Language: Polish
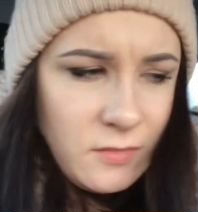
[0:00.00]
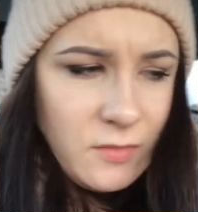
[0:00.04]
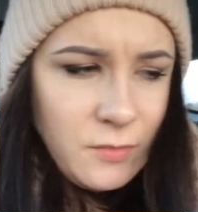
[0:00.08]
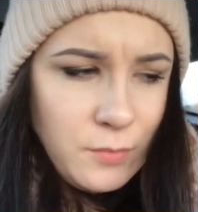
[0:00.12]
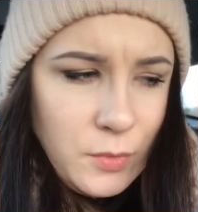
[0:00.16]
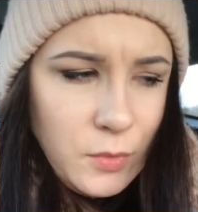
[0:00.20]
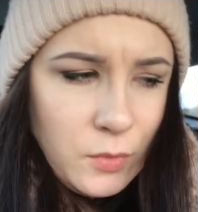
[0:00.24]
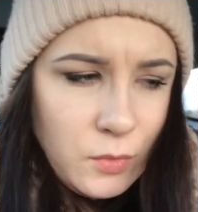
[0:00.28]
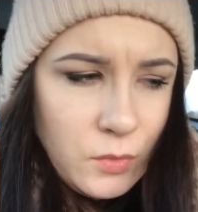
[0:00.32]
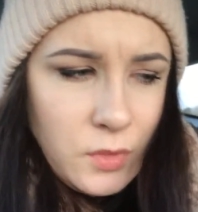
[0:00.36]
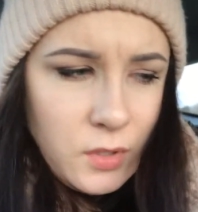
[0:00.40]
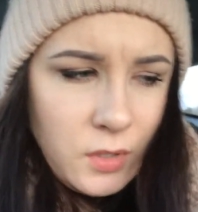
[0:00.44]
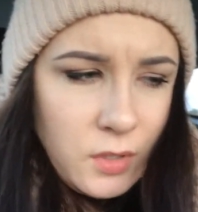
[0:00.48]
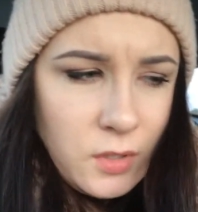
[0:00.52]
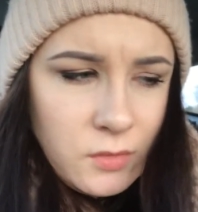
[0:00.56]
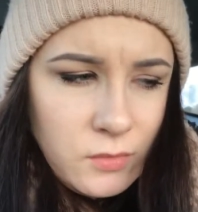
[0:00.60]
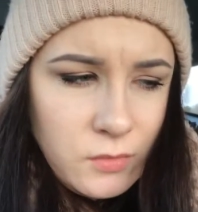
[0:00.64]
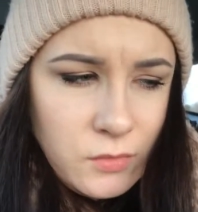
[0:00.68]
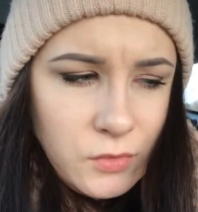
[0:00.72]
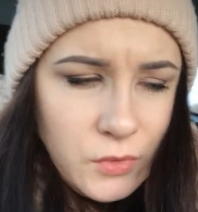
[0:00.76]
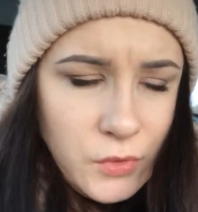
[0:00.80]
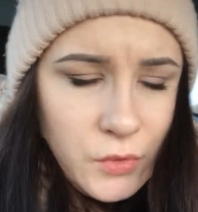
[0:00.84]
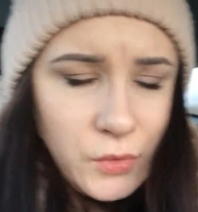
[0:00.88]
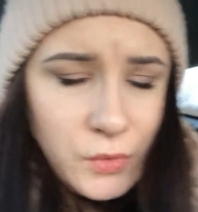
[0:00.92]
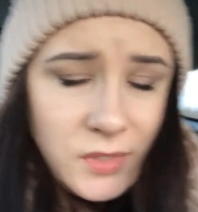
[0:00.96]
w pół do
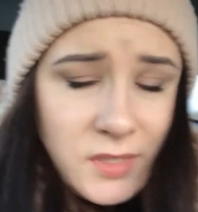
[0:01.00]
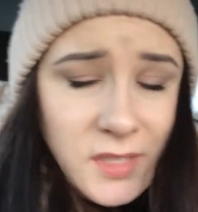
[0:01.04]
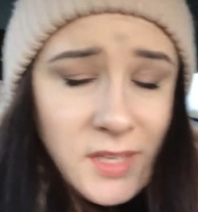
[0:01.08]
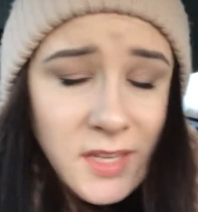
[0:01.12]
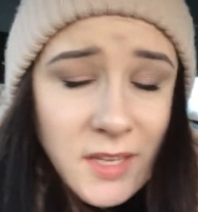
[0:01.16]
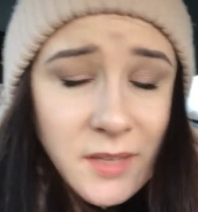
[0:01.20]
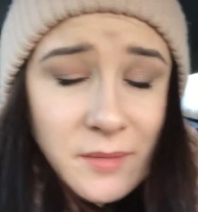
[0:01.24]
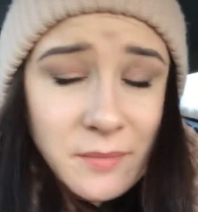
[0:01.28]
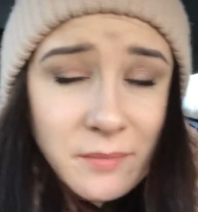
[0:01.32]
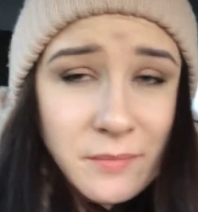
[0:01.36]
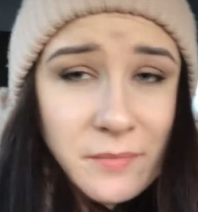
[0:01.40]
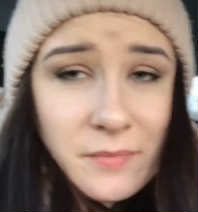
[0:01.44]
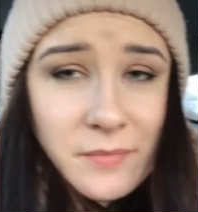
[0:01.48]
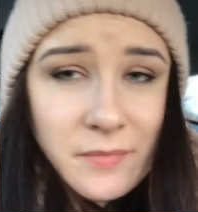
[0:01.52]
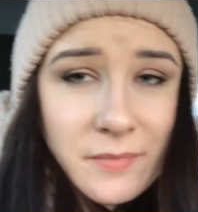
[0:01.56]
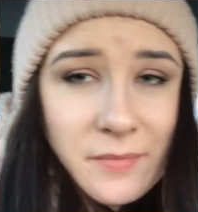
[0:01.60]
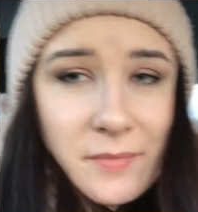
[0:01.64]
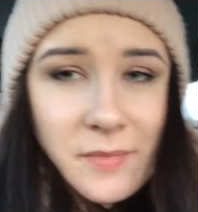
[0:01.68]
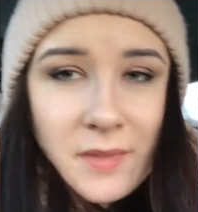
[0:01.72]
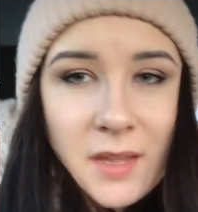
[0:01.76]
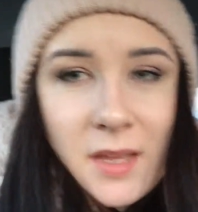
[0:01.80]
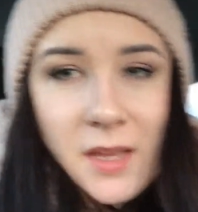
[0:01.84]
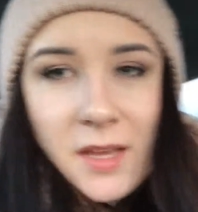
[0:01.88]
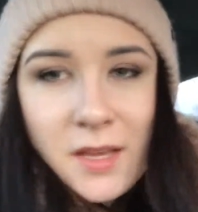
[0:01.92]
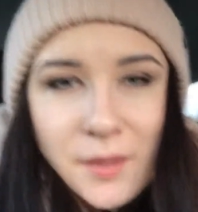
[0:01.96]
szóstej.
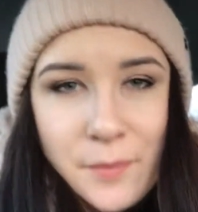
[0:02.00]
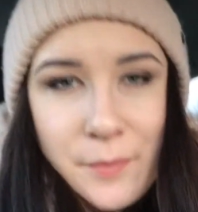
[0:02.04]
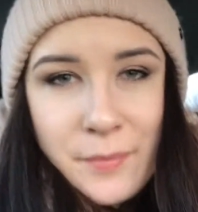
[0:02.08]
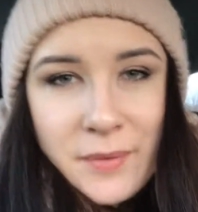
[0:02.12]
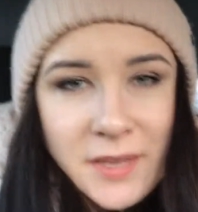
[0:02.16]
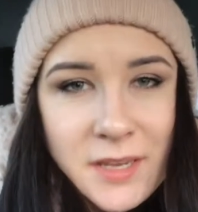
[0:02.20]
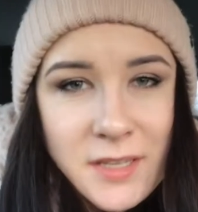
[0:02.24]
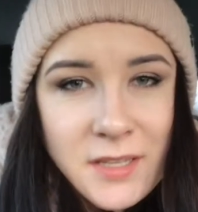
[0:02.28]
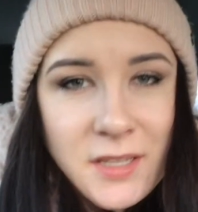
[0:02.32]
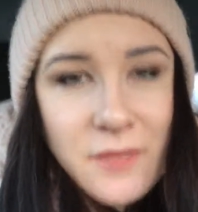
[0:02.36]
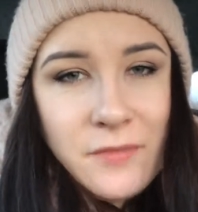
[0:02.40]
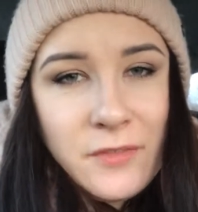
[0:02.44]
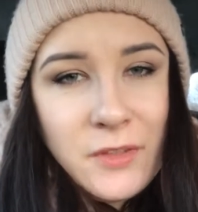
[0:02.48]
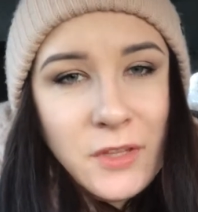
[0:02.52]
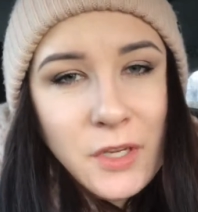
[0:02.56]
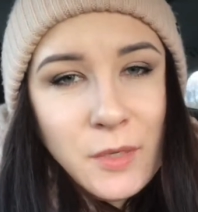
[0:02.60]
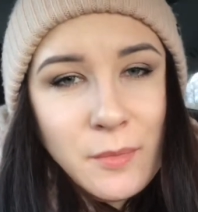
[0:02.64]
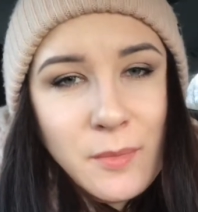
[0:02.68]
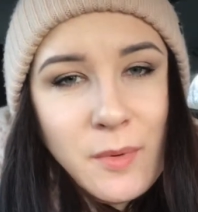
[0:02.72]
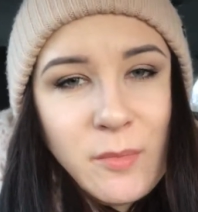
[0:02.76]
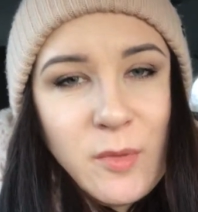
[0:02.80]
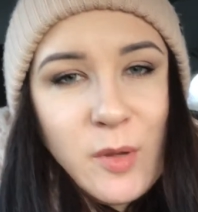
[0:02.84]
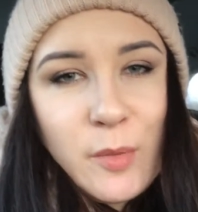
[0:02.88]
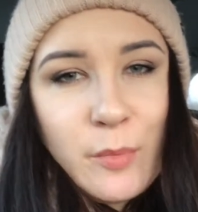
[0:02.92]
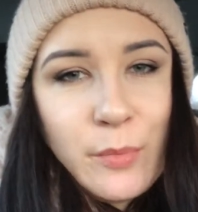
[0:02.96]
Piękny widok
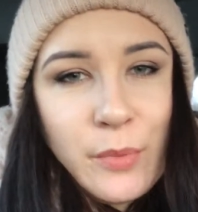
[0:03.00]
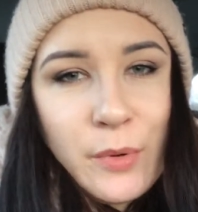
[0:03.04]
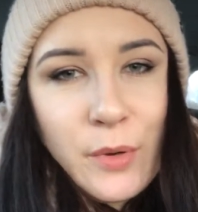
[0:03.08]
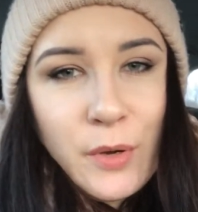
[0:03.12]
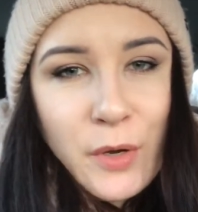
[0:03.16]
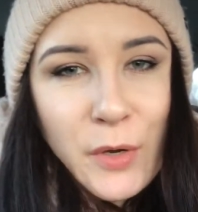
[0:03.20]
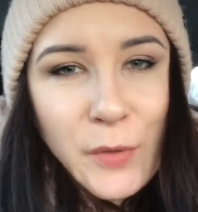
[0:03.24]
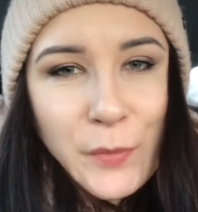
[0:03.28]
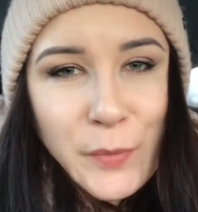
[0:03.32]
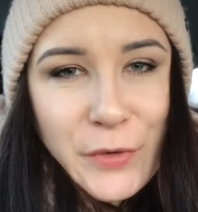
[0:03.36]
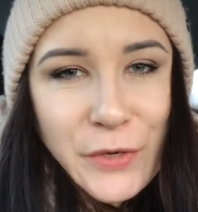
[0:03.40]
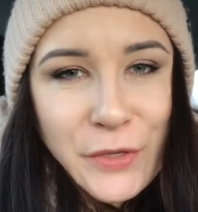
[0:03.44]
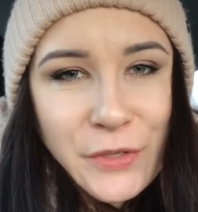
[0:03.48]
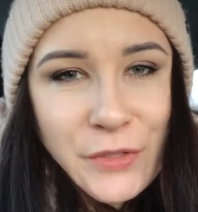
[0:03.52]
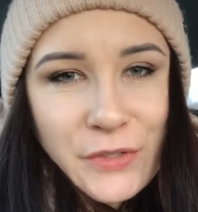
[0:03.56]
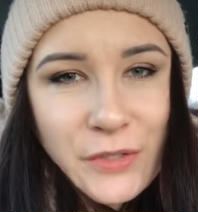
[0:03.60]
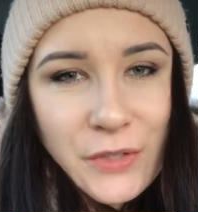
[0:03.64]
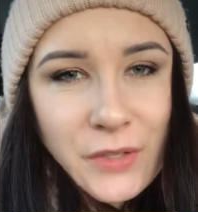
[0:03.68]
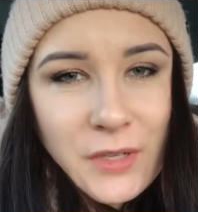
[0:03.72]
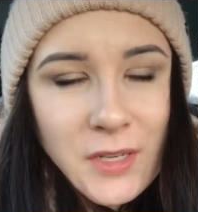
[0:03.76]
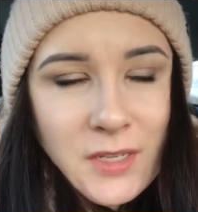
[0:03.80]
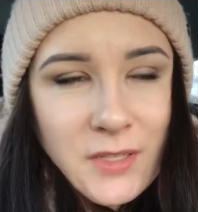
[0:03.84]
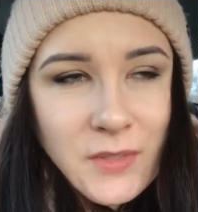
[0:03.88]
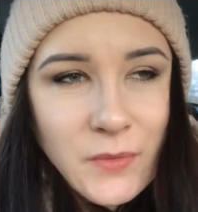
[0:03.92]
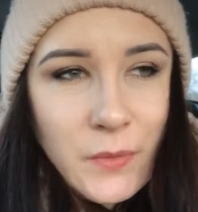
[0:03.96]
mamy, bo prosto
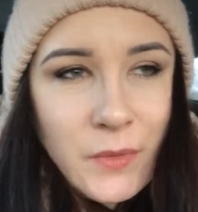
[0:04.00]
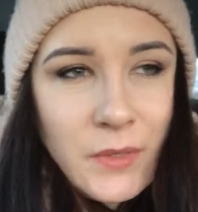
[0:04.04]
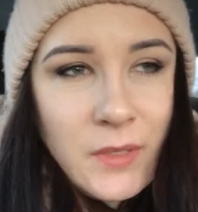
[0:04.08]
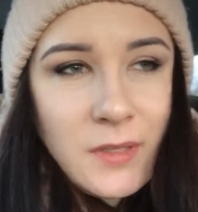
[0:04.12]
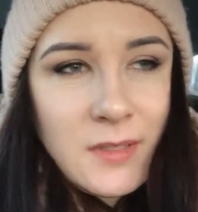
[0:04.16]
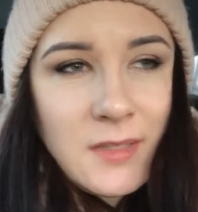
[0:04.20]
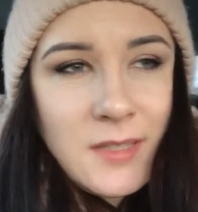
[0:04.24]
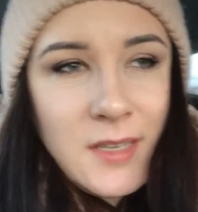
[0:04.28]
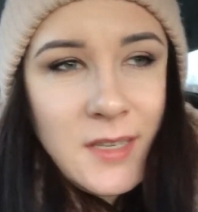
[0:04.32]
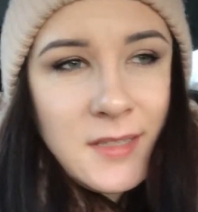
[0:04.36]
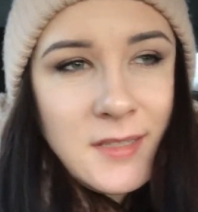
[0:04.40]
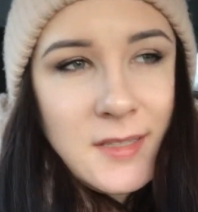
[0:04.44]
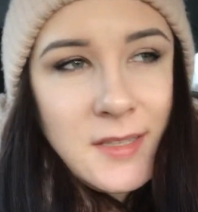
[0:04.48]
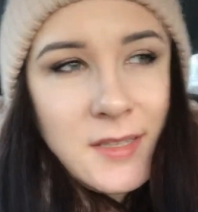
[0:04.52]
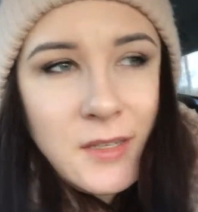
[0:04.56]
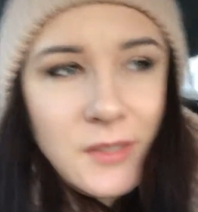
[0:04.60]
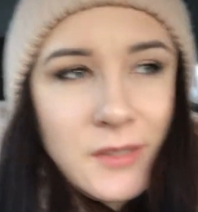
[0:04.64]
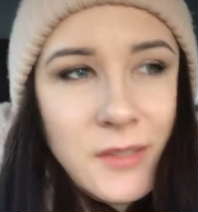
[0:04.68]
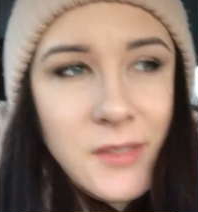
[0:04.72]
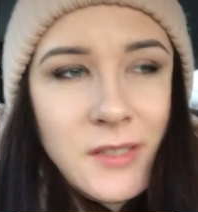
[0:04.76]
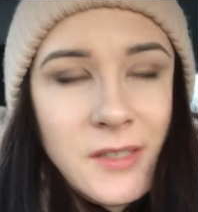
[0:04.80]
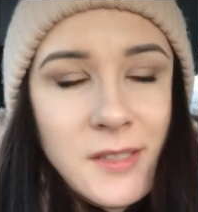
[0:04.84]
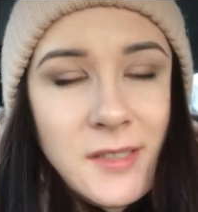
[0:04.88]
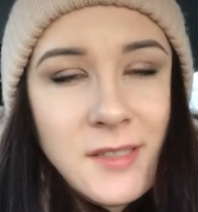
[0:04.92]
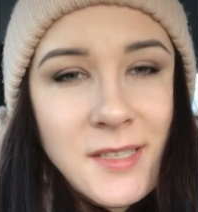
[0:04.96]
na słońce
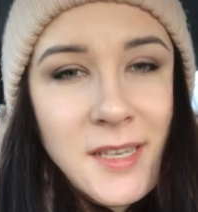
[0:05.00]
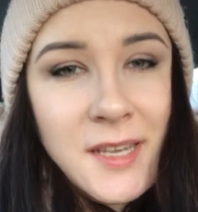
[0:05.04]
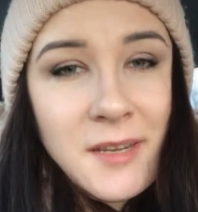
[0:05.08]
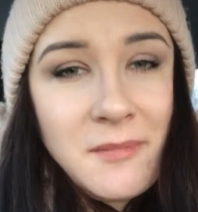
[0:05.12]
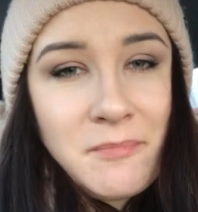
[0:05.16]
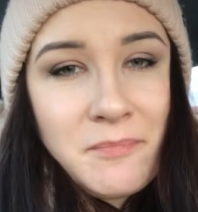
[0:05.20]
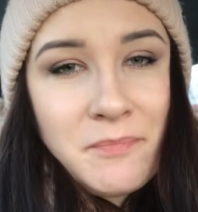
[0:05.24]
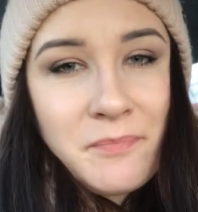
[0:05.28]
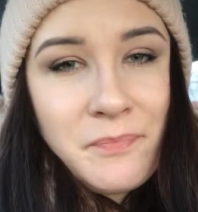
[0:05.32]
zachodzące